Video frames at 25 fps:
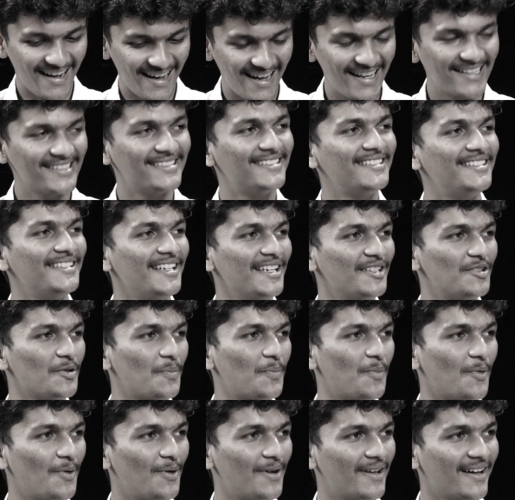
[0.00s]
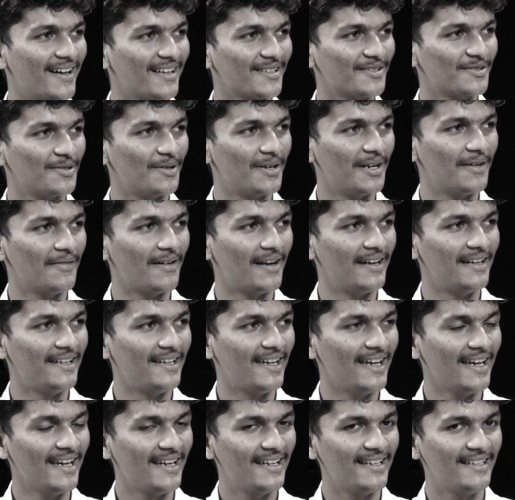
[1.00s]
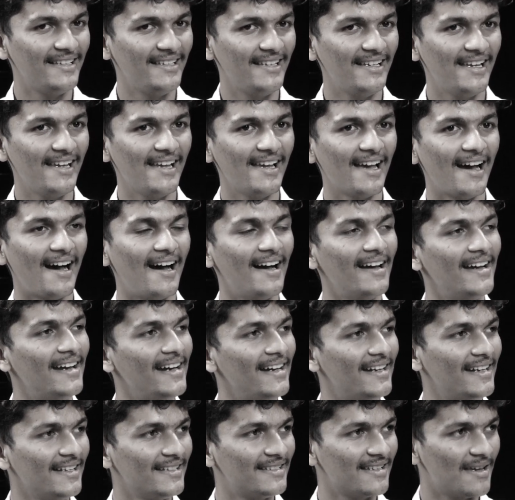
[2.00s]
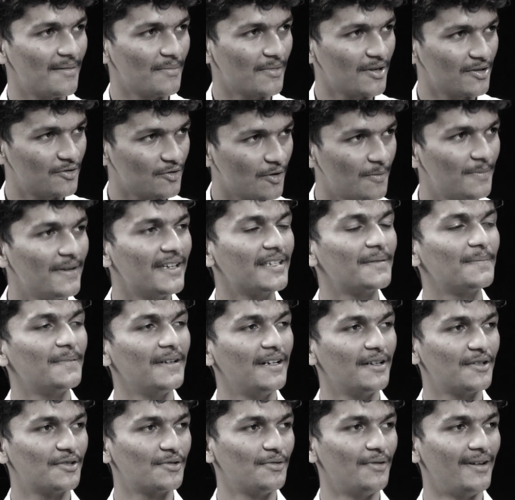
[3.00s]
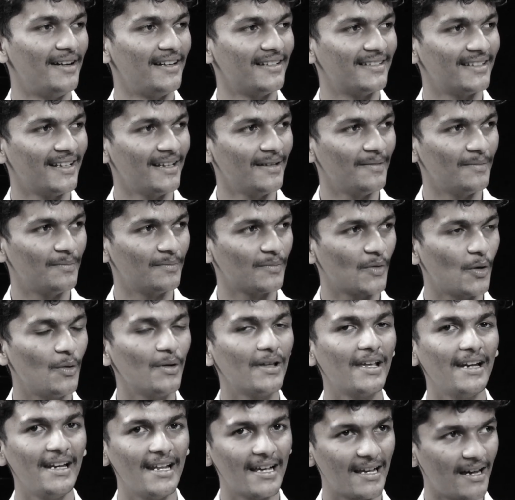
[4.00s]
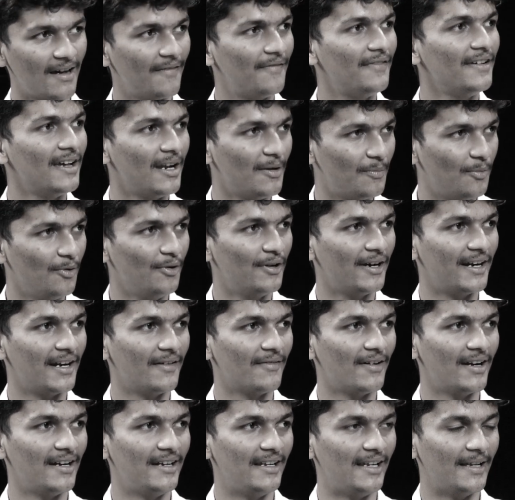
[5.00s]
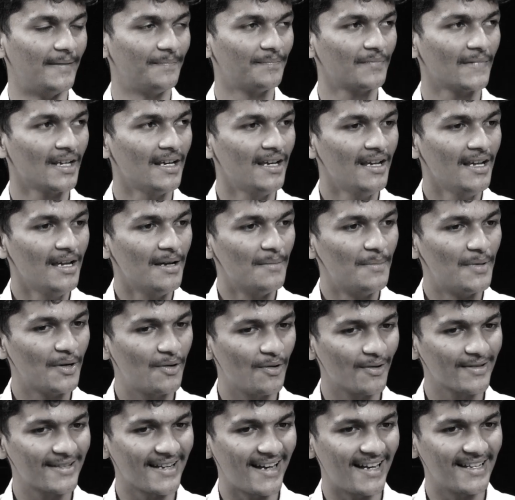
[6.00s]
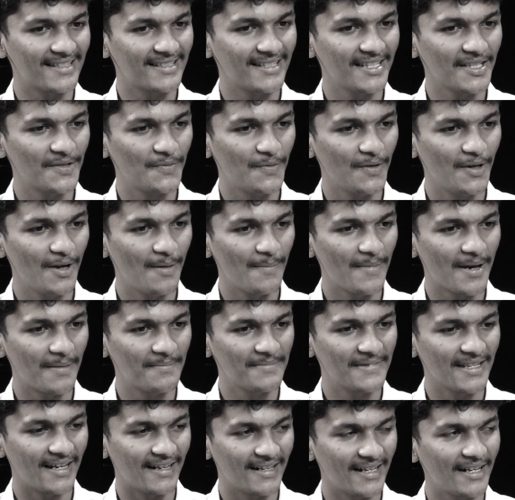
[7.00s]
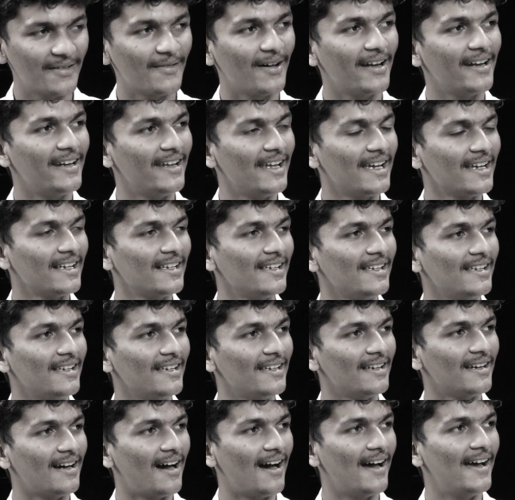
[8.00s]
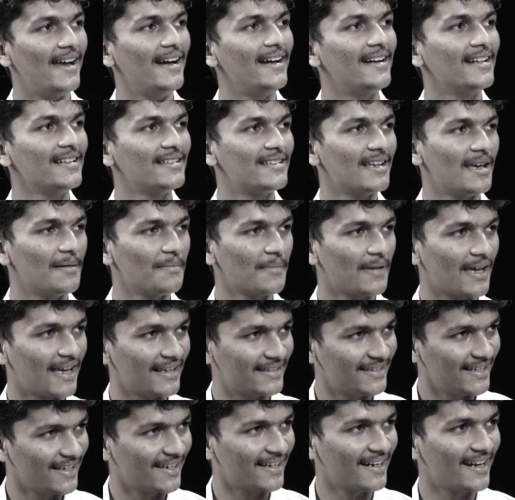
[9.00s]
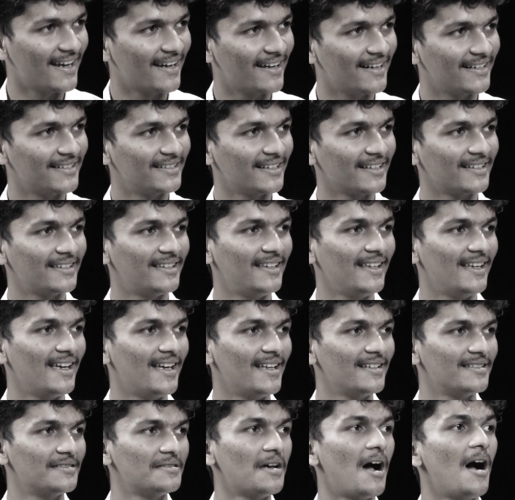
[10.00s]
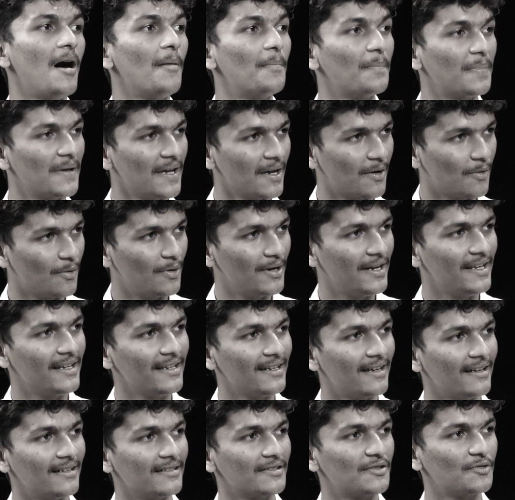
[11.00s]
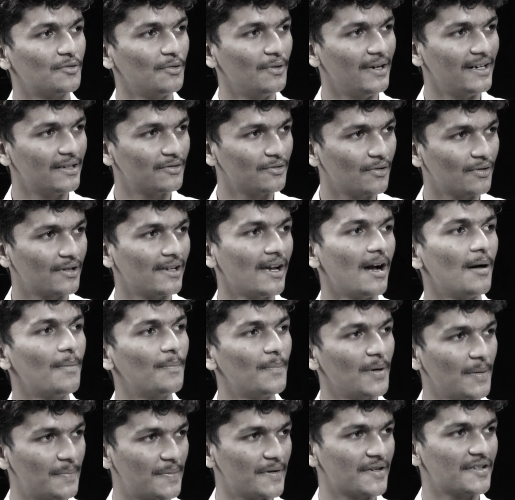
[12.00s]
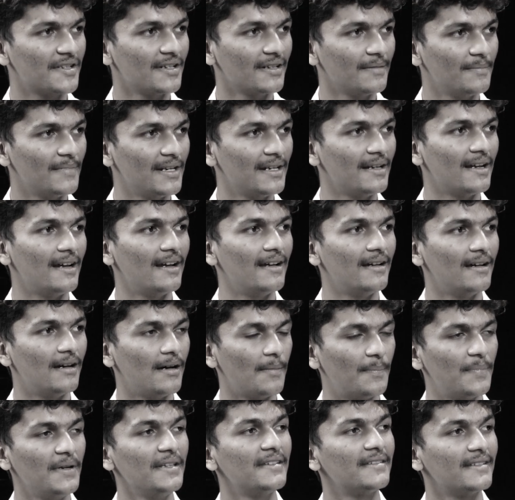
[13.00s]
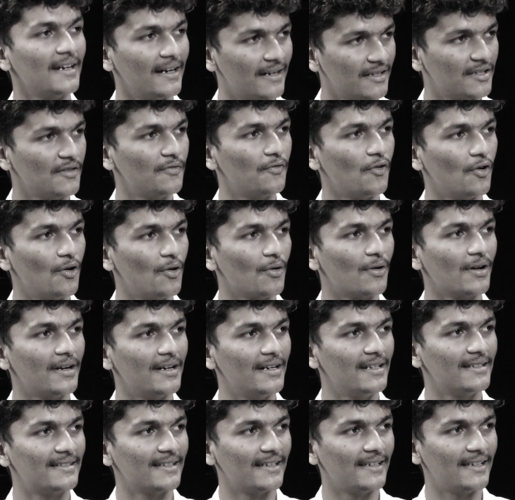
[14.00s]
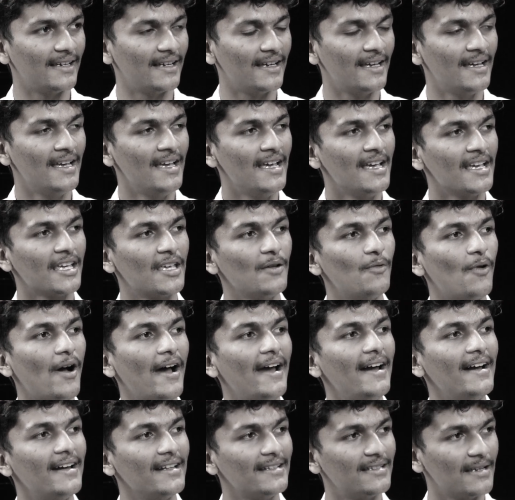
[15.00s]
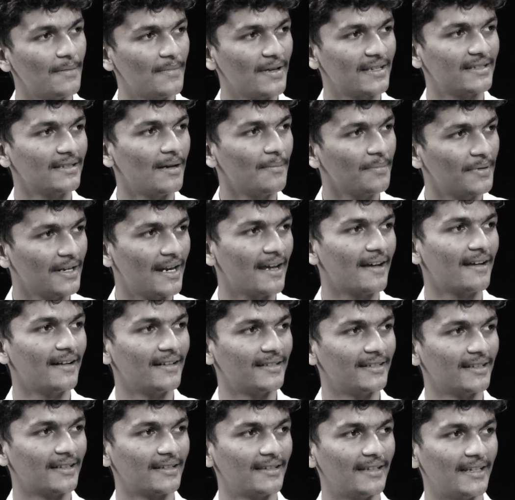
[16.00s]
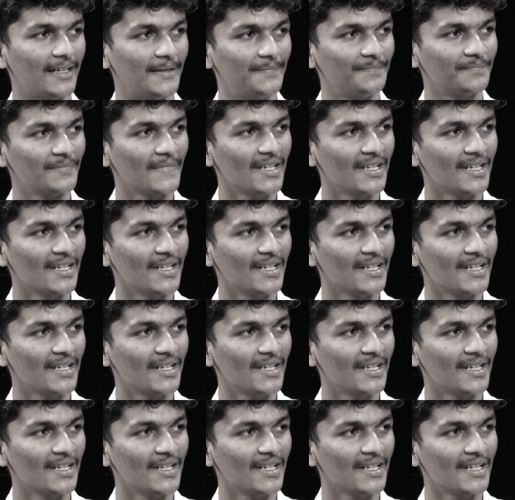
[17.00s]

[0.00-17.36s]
आज ये जो पॉडकास्ट होने वाली है ये आईआईटी आई के जो भी एस्पिरेंट स्टूडेंट्स हैं उनके लिए काफ़ी हेल्पफुल रहने वाली है बिकॉज आज की स्टूडियो में हम जानने वाले हैं कि आईआईटी आई कैसे क्रैक कर सकते हैं आपके अकॉर्डिंग हम्म। स्टूडेंट्स को क्या प्रिपरेशन में अपनी स्ट्रेटजी फॉलो करनी चाहिए कि वो आई आई एग्ज़ाम क्रैक कर सकते हैं